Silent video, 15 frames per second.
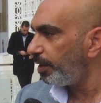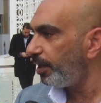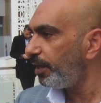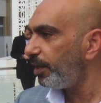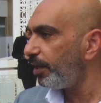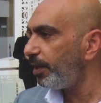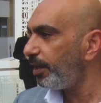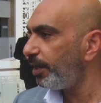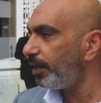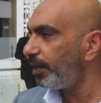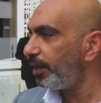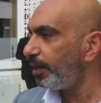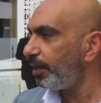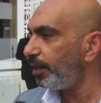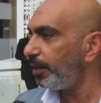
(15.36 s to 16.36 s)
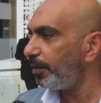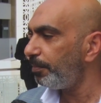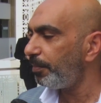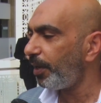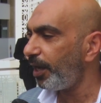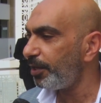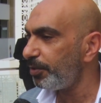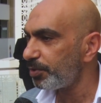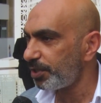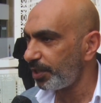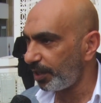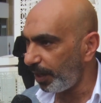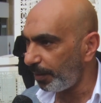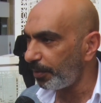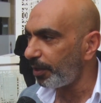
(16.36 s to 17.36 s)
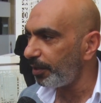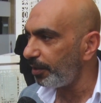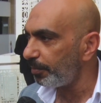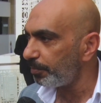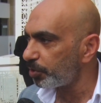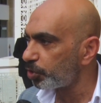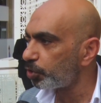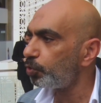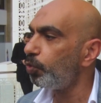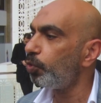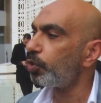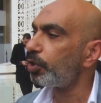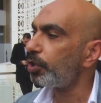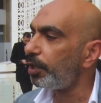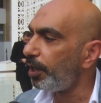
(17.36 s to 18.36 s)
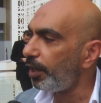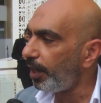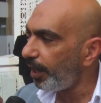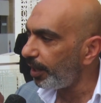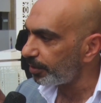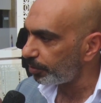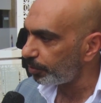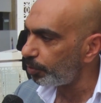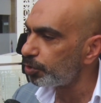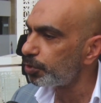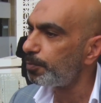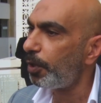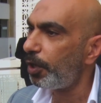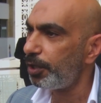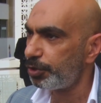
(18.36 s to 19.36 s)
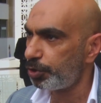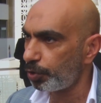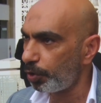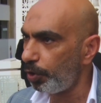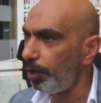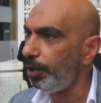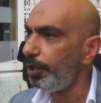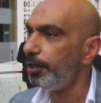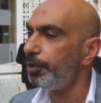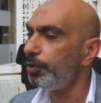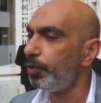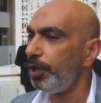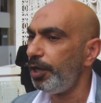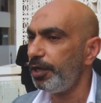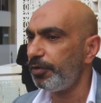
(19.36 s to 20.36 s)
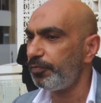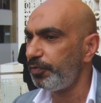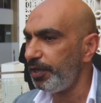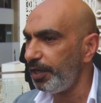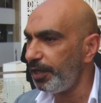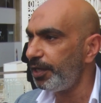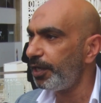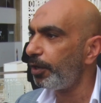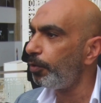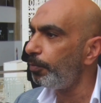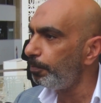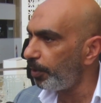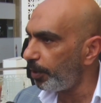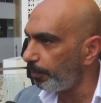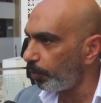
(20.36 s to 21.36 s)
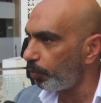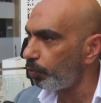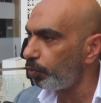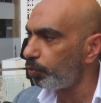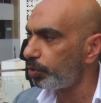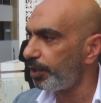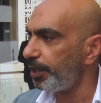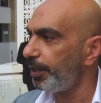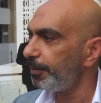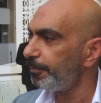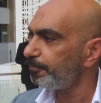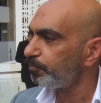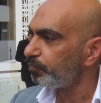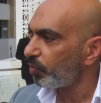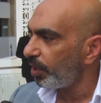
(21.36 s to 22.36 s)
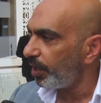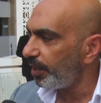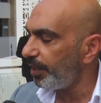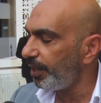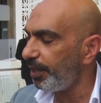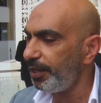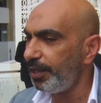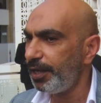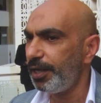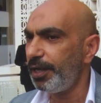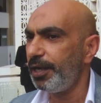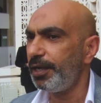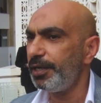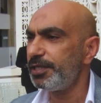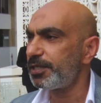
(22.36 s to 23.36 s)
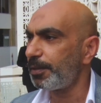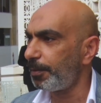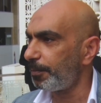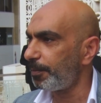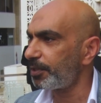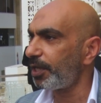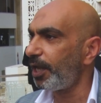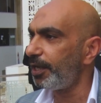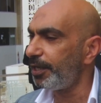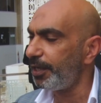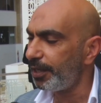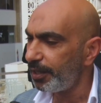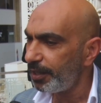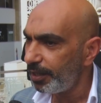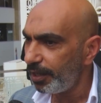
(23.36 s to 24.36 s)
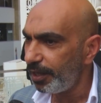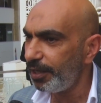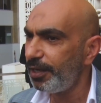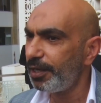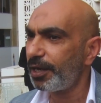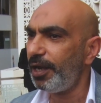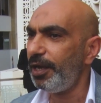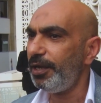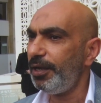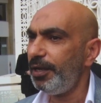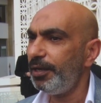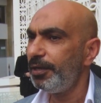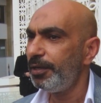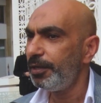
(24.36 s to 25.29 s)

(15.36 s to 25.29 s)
آه، معالي وزير العمل مشكور حط اصبعه على الجرح انه احنا في عنا قنبله موقوته اللي هي نسب البطاله اللي راح